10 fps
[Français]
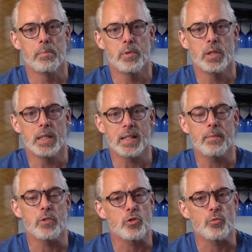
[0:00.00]
Puis
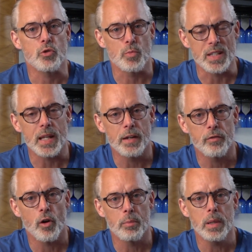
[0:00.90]
je, me tiens
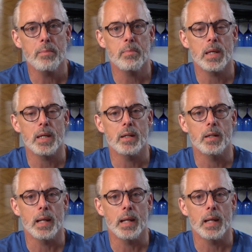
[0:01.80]
informé, mais euh,